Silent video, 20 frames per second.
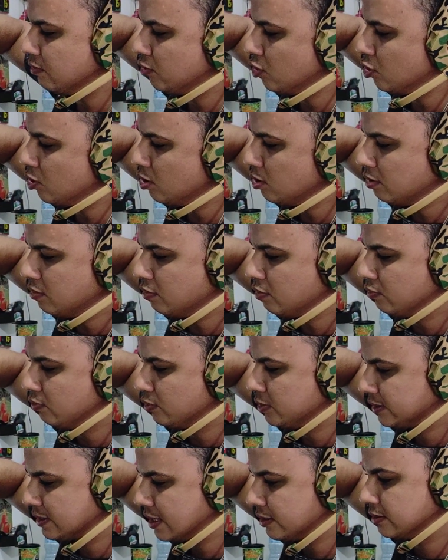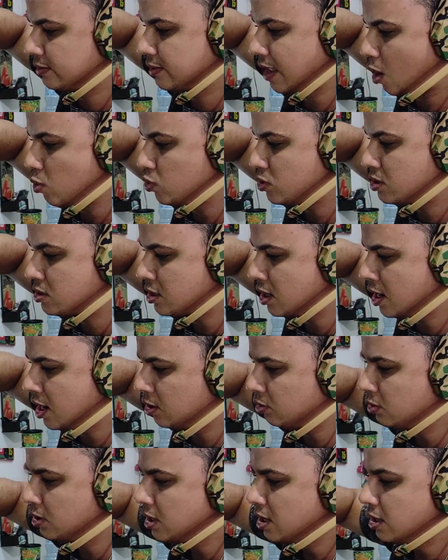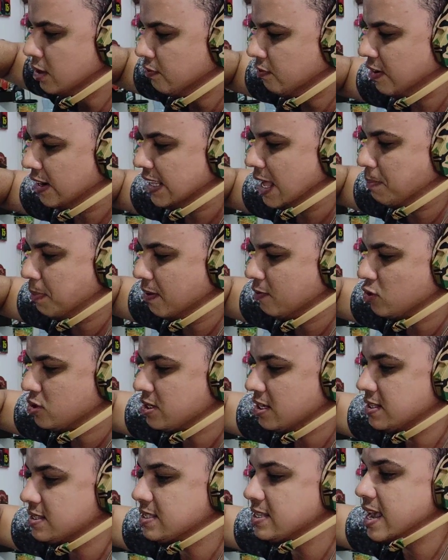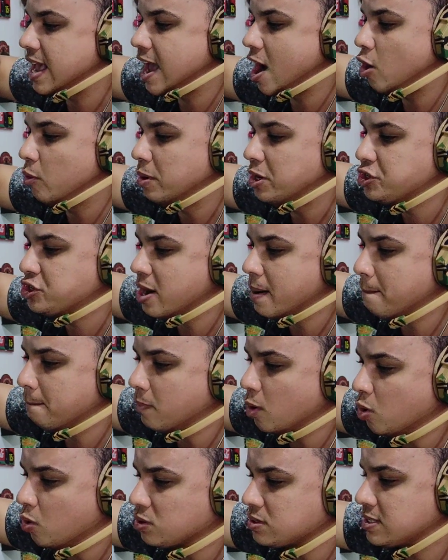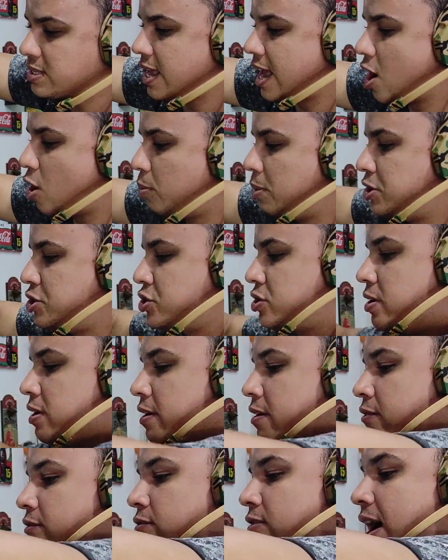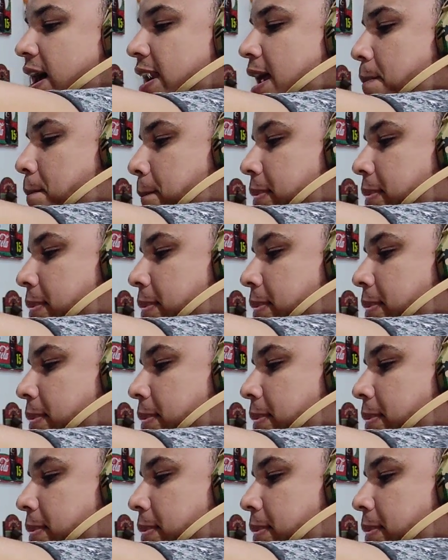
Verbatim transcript: Vou tá usando, falar para vocês se realmente é bom, se realmente vale a